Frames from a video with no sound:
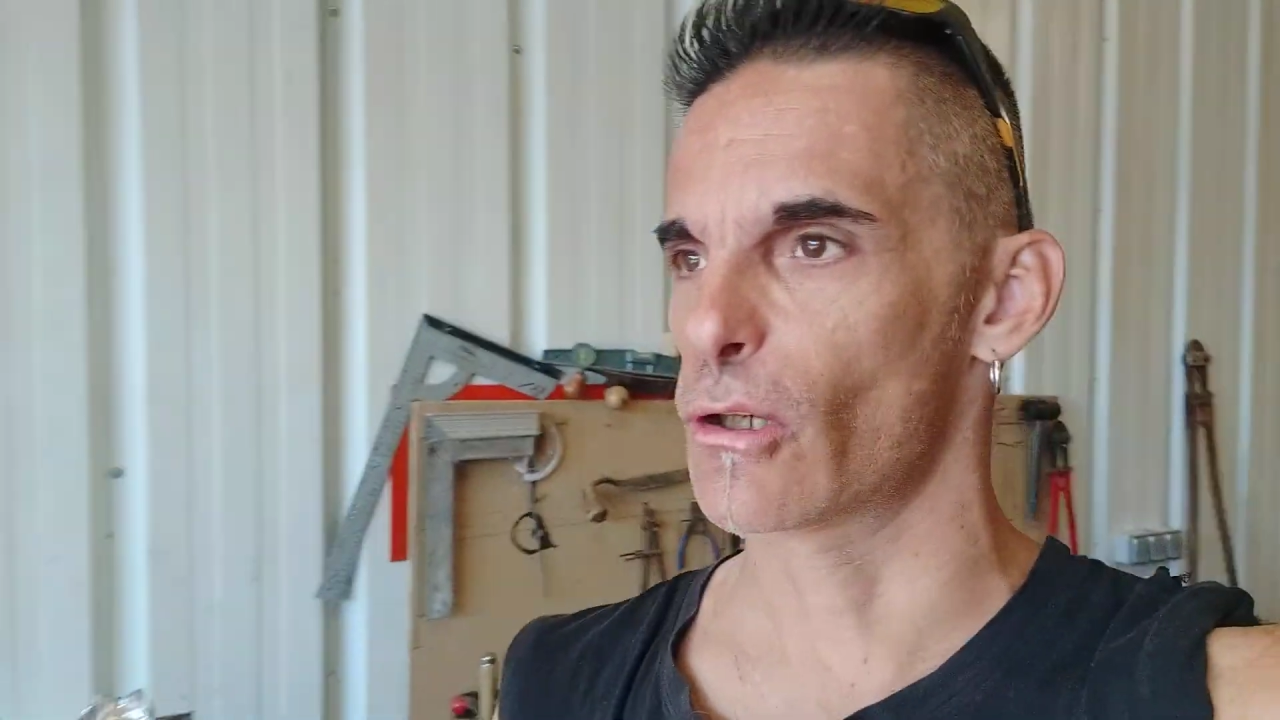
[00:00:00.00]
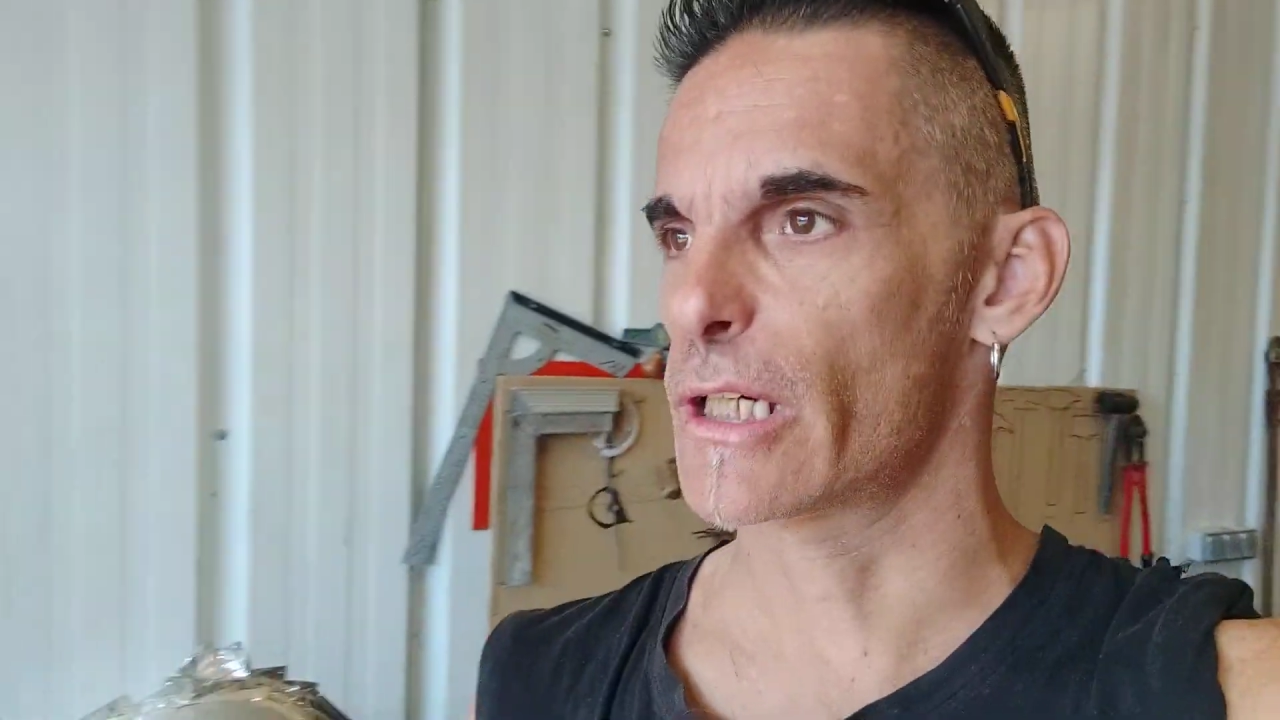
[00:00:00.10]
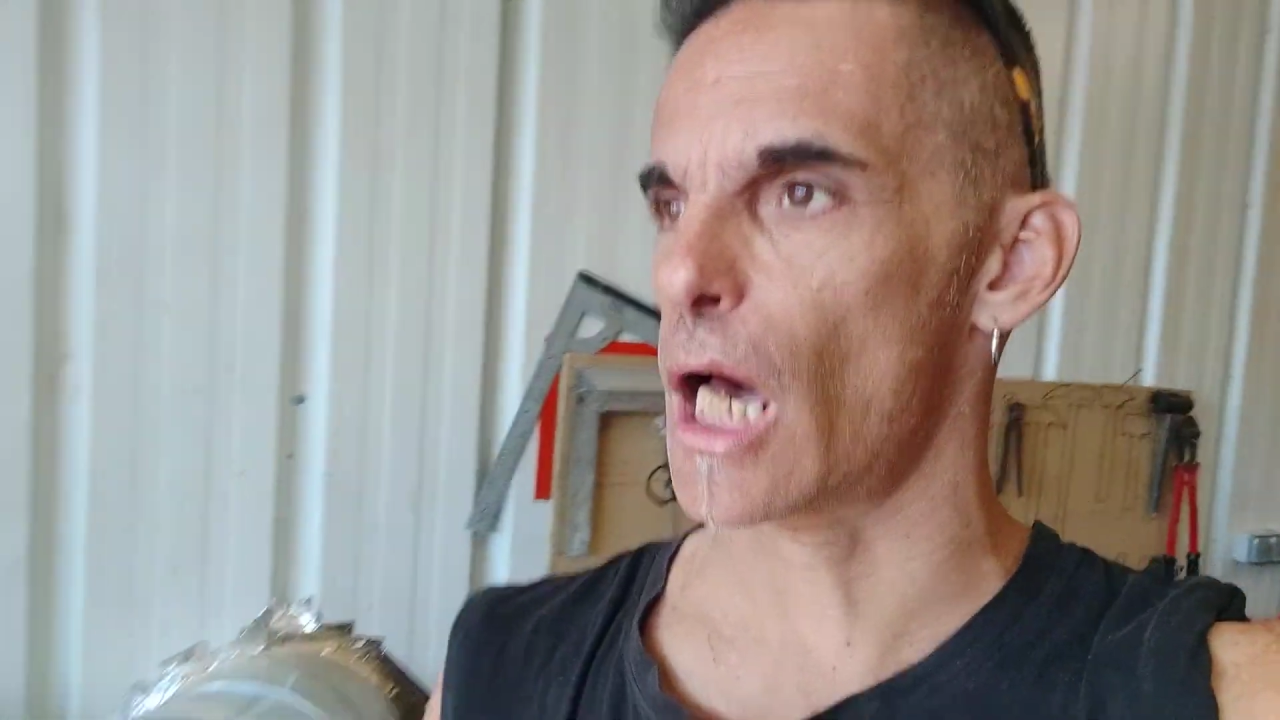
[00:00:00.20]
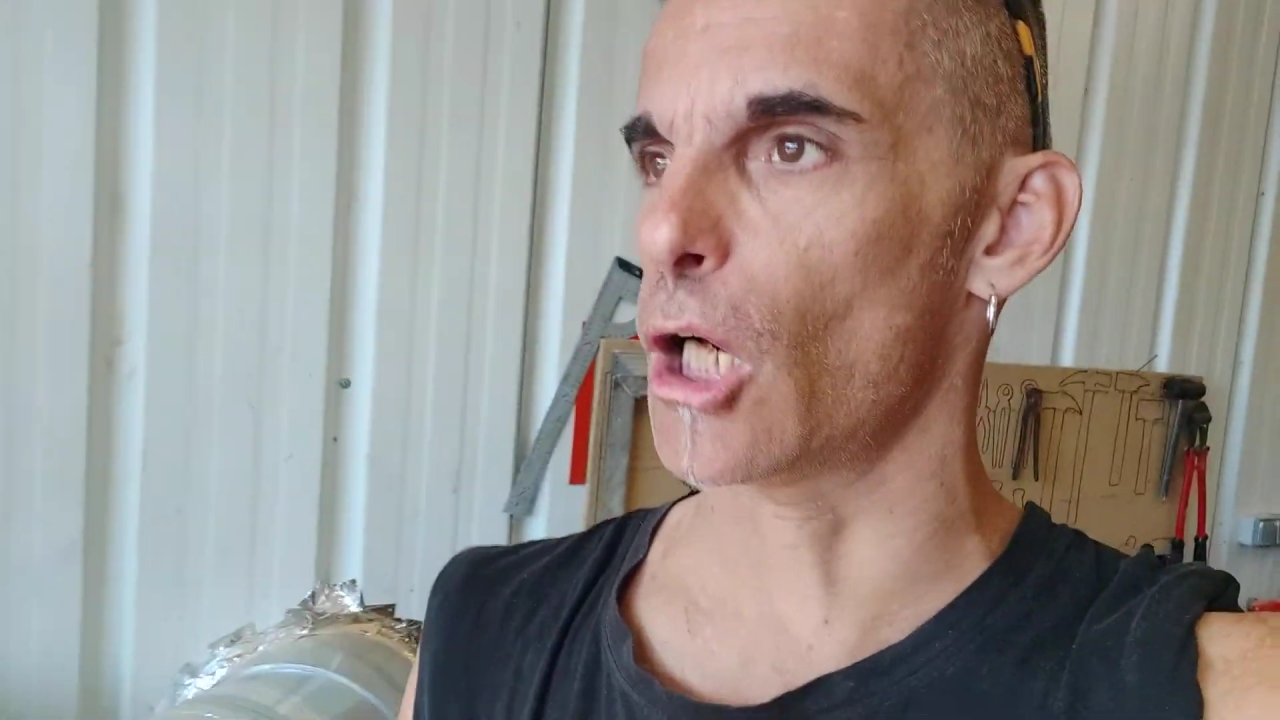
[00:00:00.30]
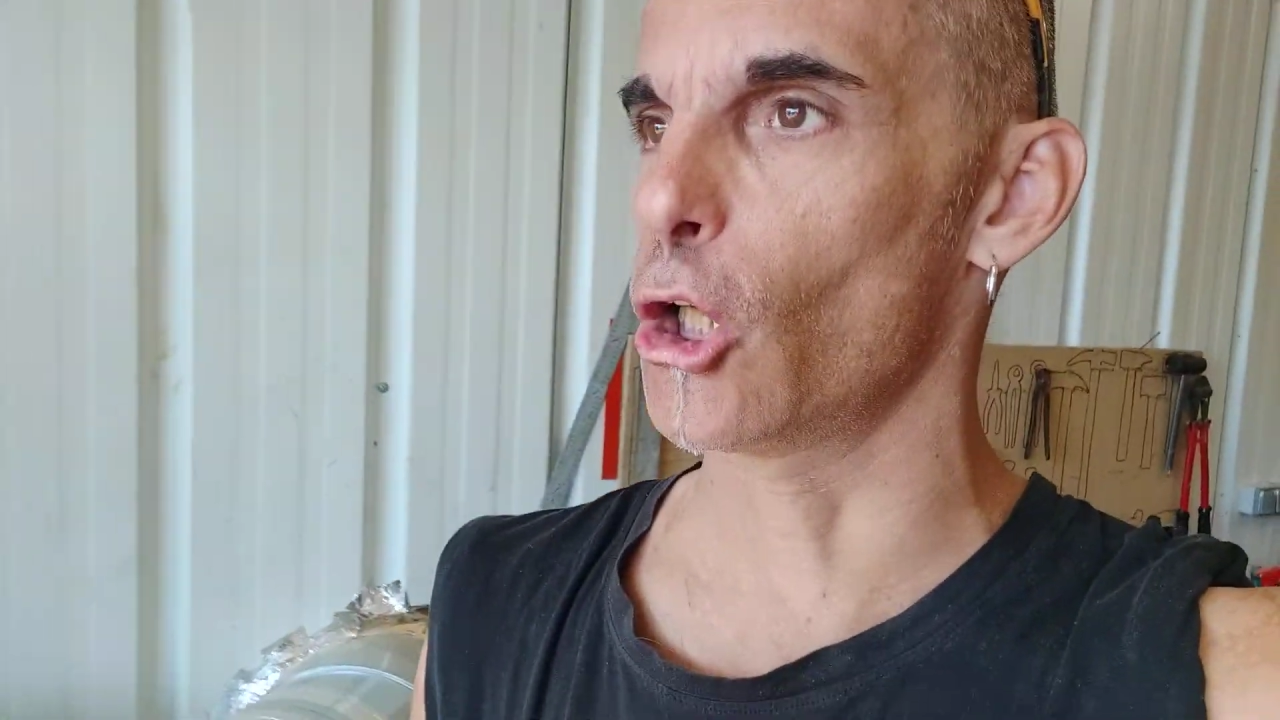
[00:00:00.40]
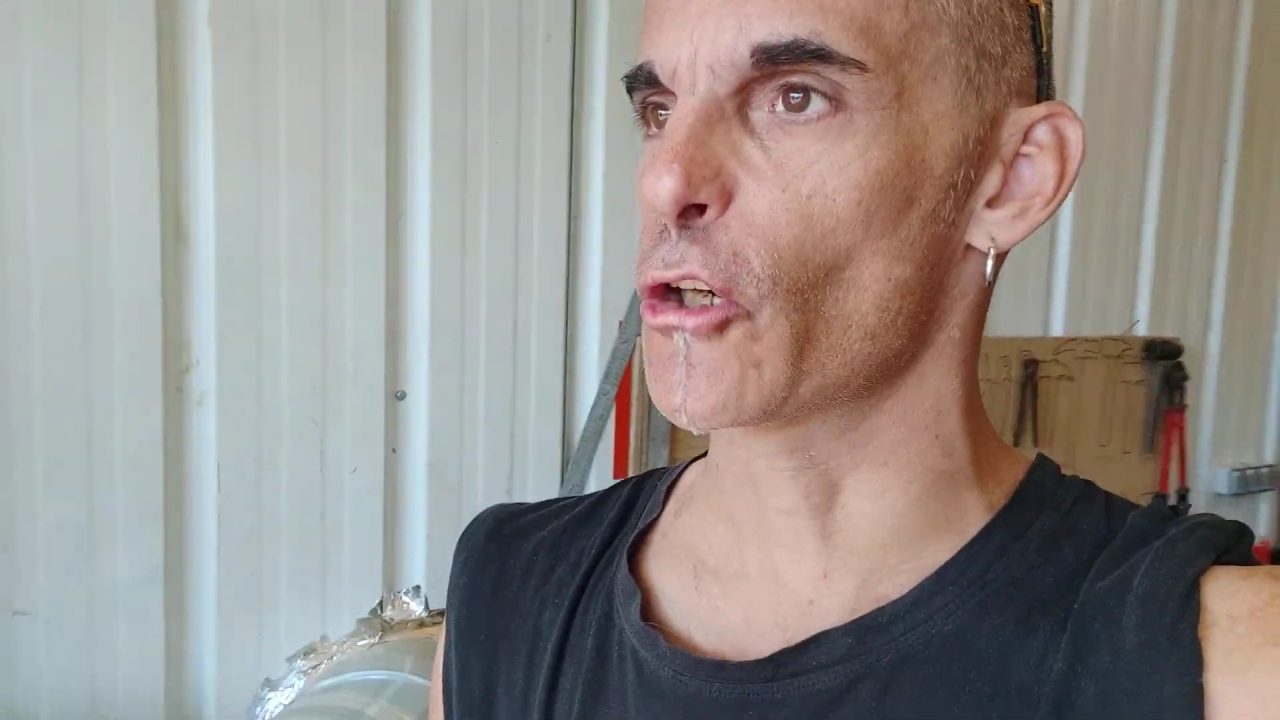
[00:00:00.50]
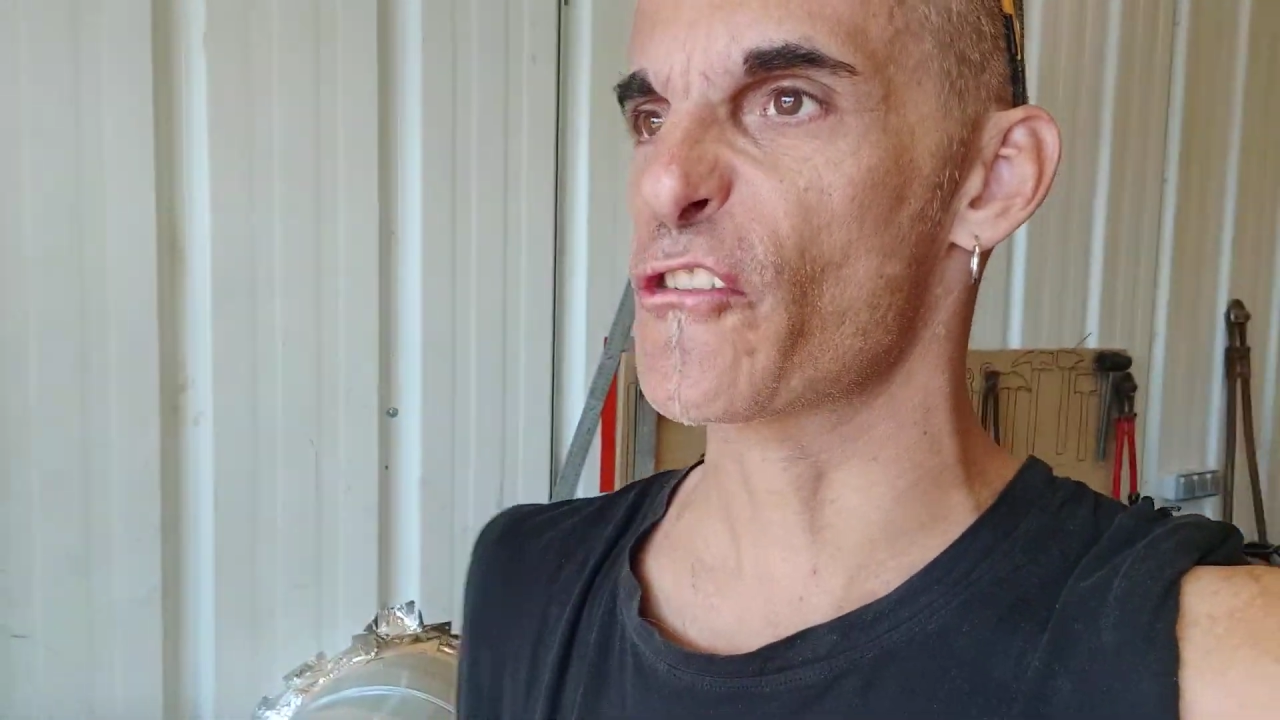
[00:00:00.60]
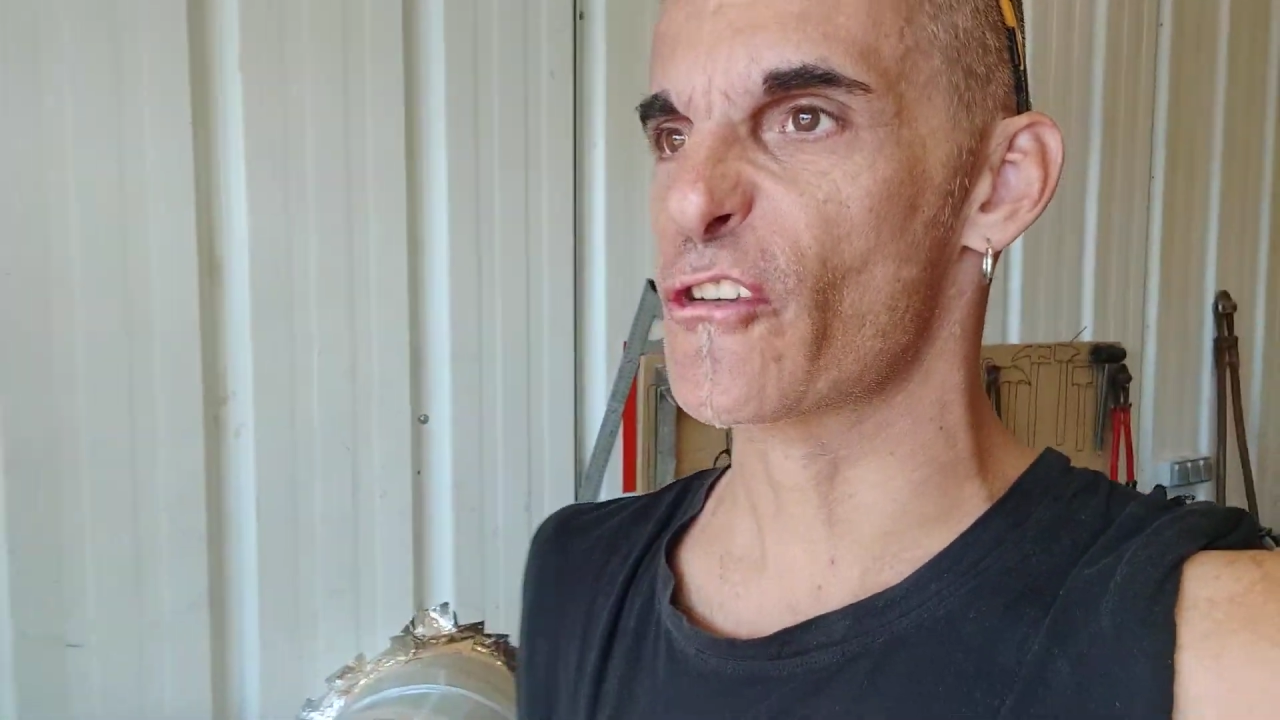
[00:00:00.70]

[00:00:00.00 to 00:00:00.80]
Carlos